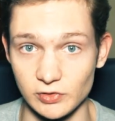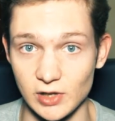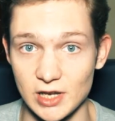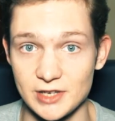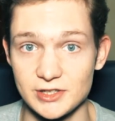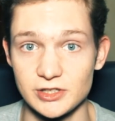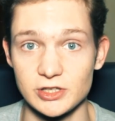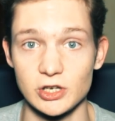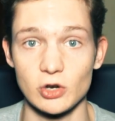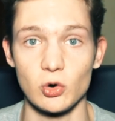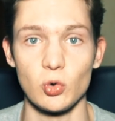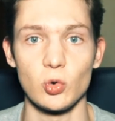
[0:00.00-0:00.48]

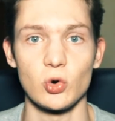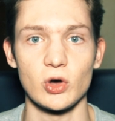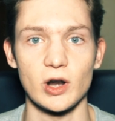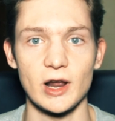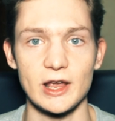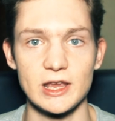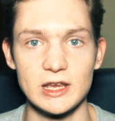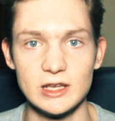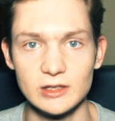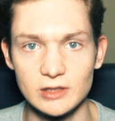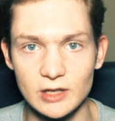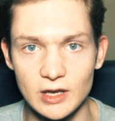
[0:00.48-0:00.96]
Власти
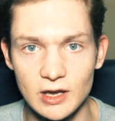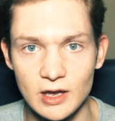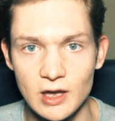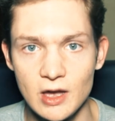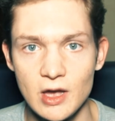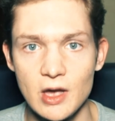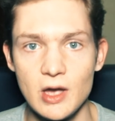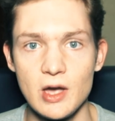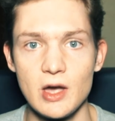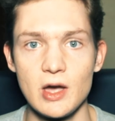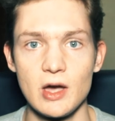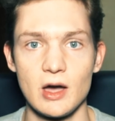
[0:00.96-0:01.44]
Украины
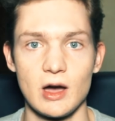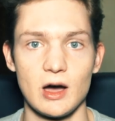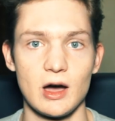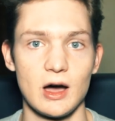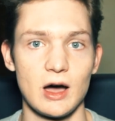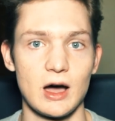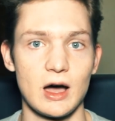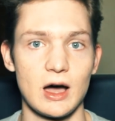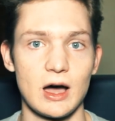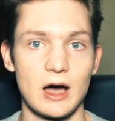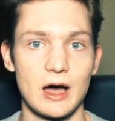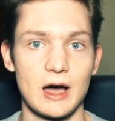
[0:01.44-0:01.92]

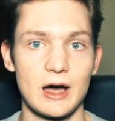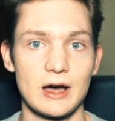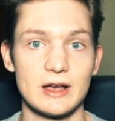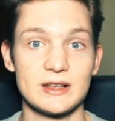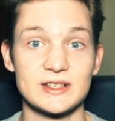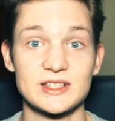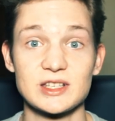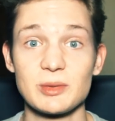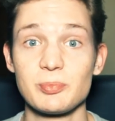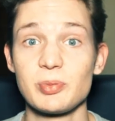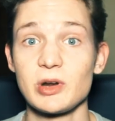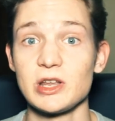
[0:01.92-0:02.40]
а,
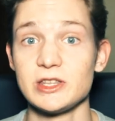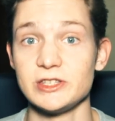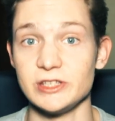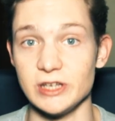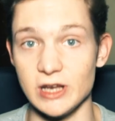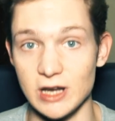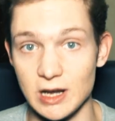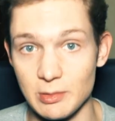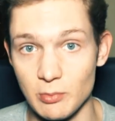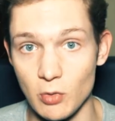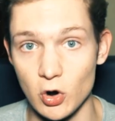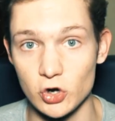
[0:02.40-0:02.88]

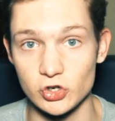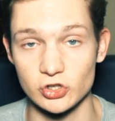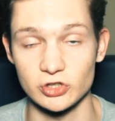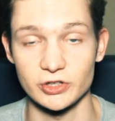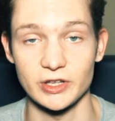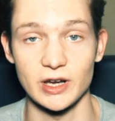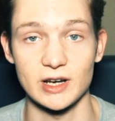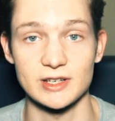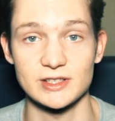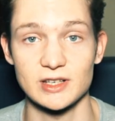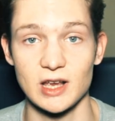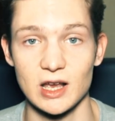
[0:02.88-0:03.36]
запретили, можно
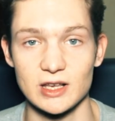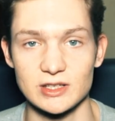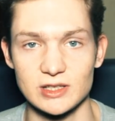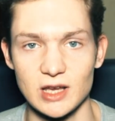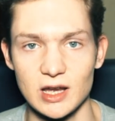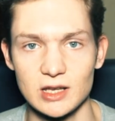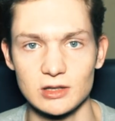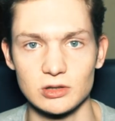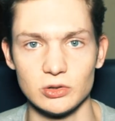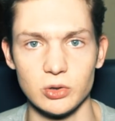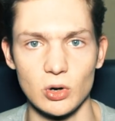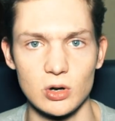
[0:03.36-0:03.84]
так
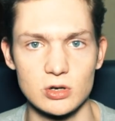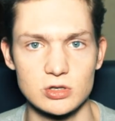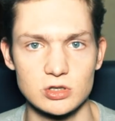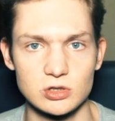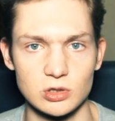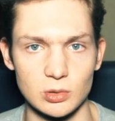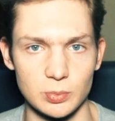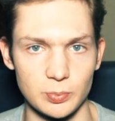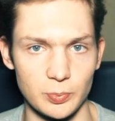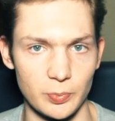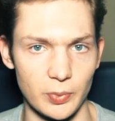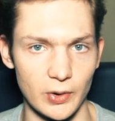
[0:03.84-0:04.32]
сказать,
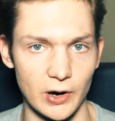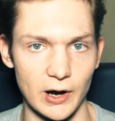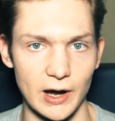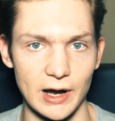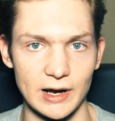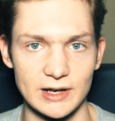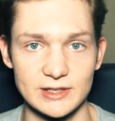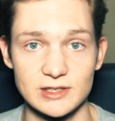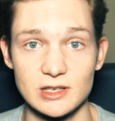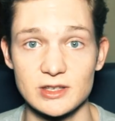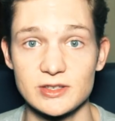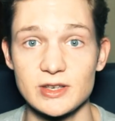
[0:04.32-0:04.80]
доступ
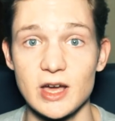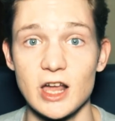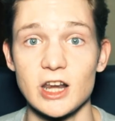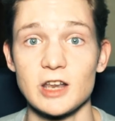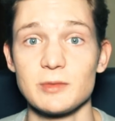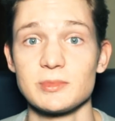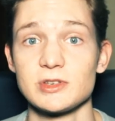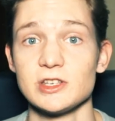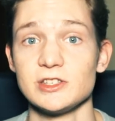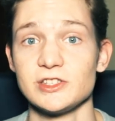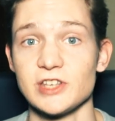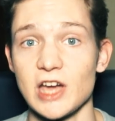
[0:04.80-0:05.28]
а, к
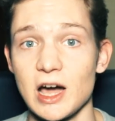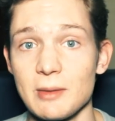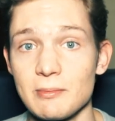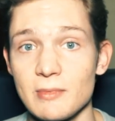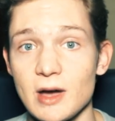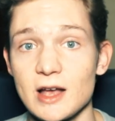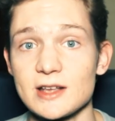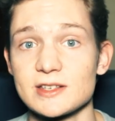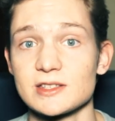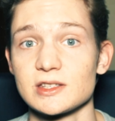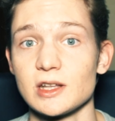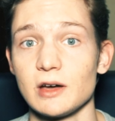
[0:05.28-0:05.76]
социальным сетям,
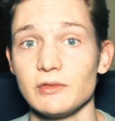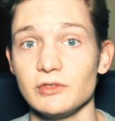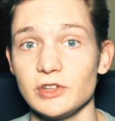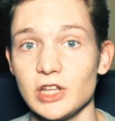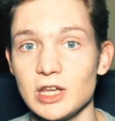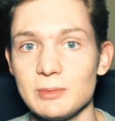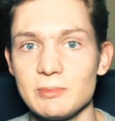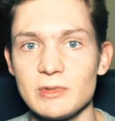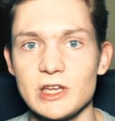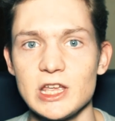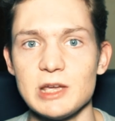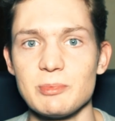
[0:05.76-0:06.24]

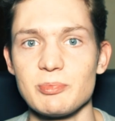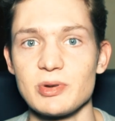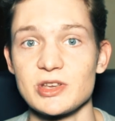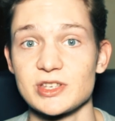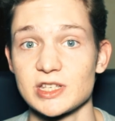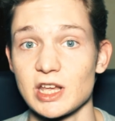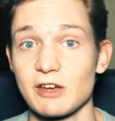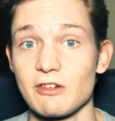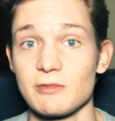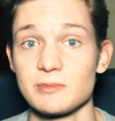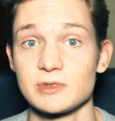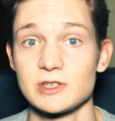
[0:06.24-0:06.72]
основным и
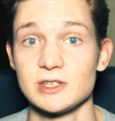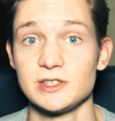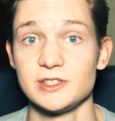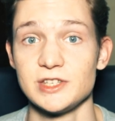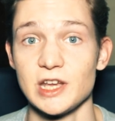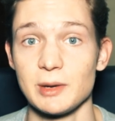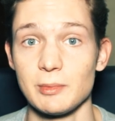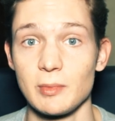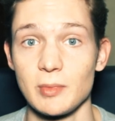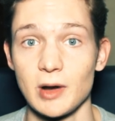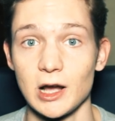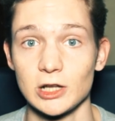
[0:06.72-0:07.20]
поисковым
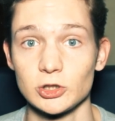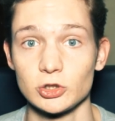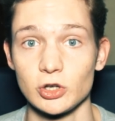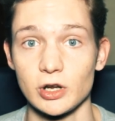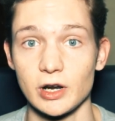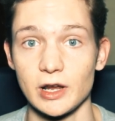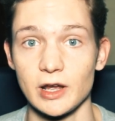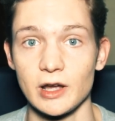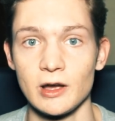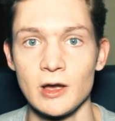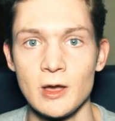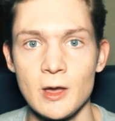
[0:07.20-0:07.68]
системам,
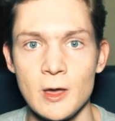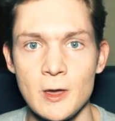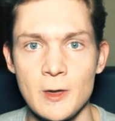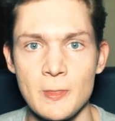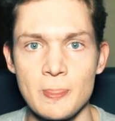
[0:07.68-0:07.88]
которые